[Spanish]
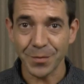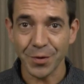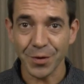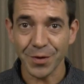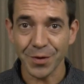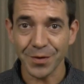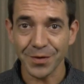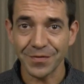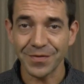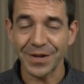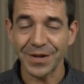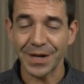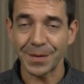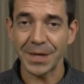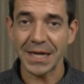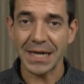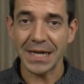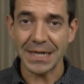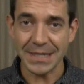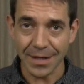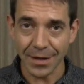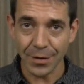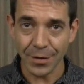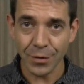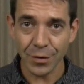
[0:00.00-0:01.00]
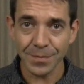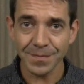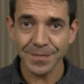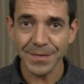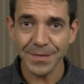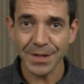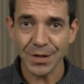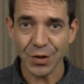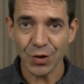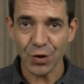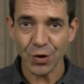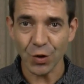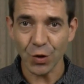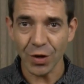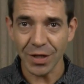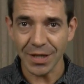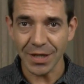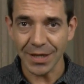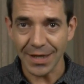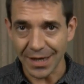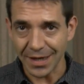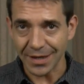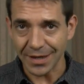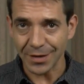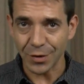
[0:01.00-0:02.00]
llamo Fermí Casado,
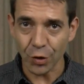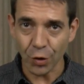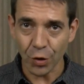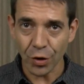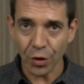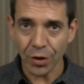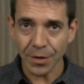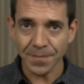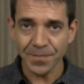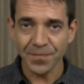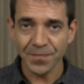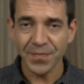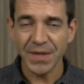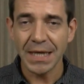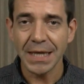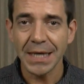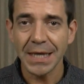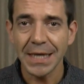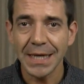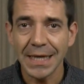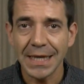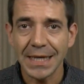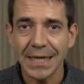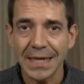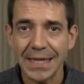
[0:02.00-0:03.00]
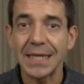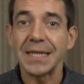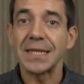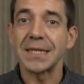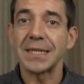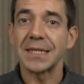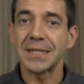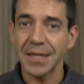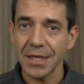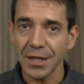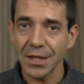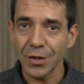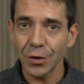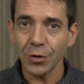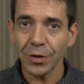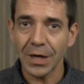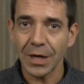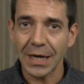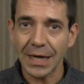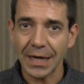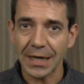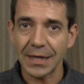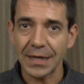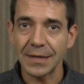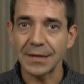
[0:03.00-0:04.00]
soy actor y enseño
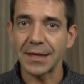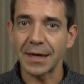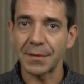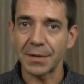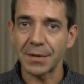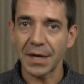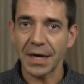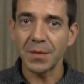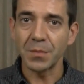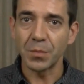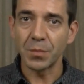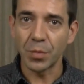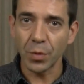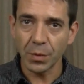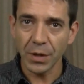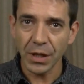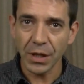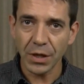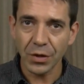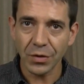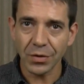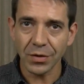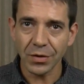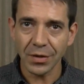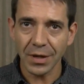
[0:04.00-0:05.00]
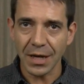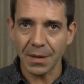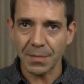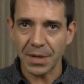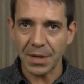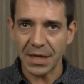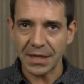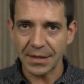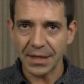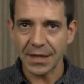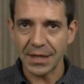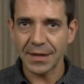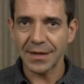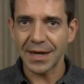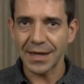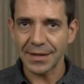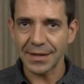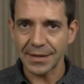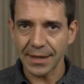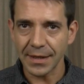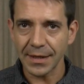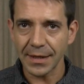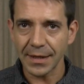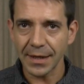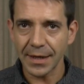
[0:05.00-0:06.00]
a la gente a hablar en público a partir de
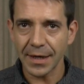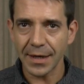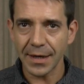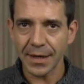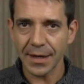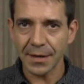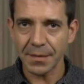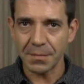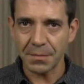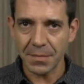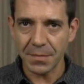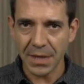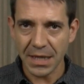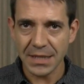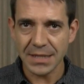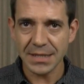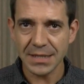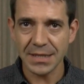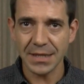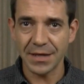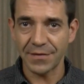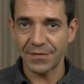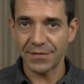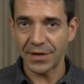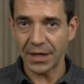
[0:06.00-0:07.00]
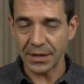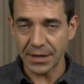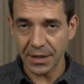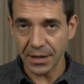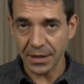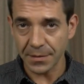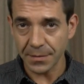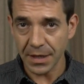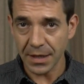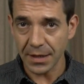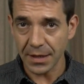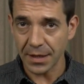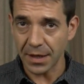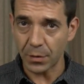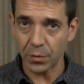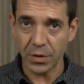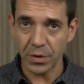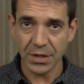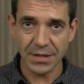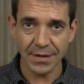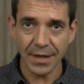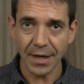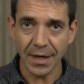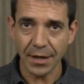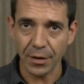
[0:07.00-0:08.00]
la técnica más efectiva en
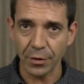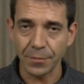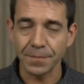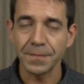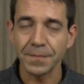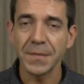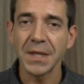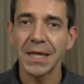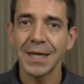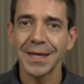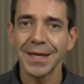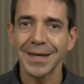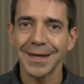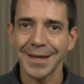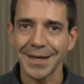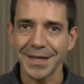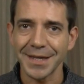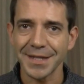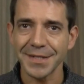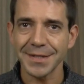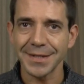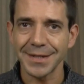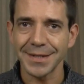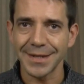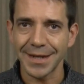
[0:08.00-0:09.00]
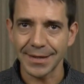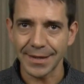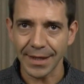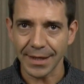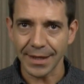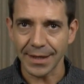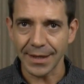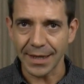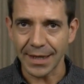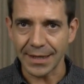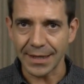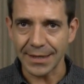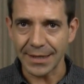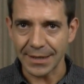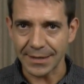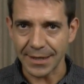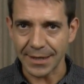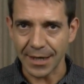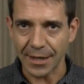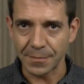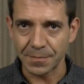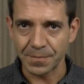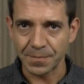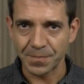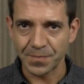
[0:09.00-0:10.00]
un escenario, que es la técnica
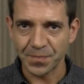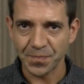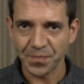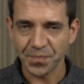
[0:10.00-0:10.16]
teatral.